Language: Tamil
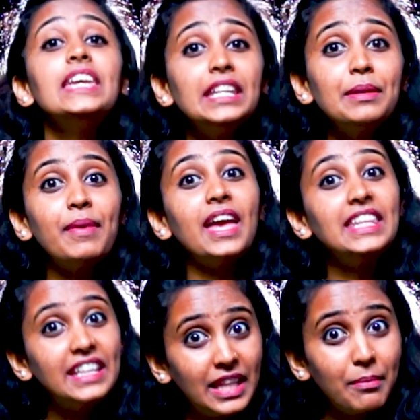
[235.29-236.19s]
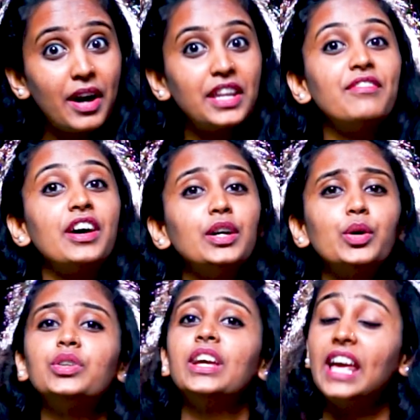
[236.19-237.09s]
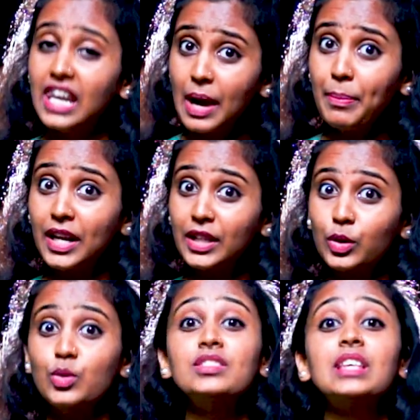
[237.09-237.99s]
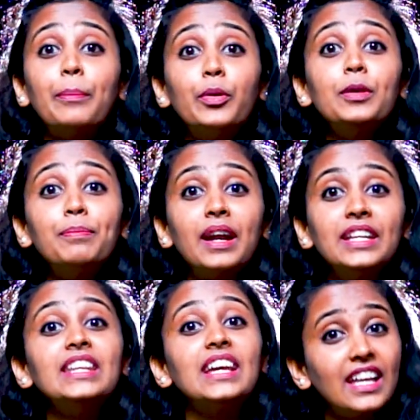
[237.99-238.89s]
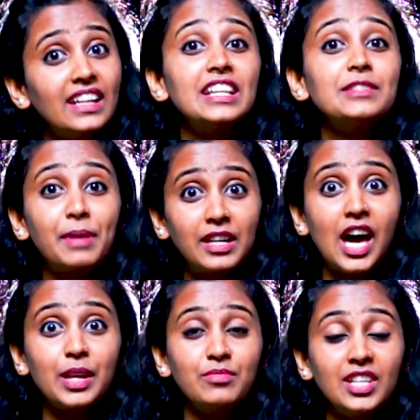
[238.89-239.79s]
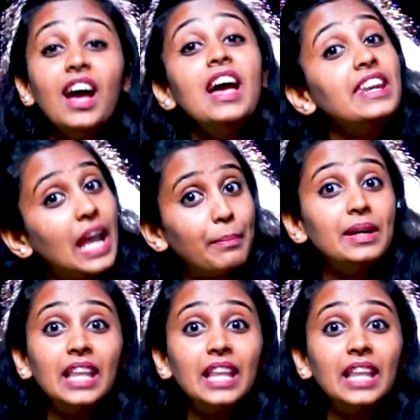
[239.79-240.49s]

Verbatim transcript: இனிமேல் இந்த மாதிரி வரக்கூடிய எல்லா படத்துக்கும் சப்போர்ட் பண்ணி ரெக்கக்னைஸ் பண்ண ஆரம்பித்தா நம்ம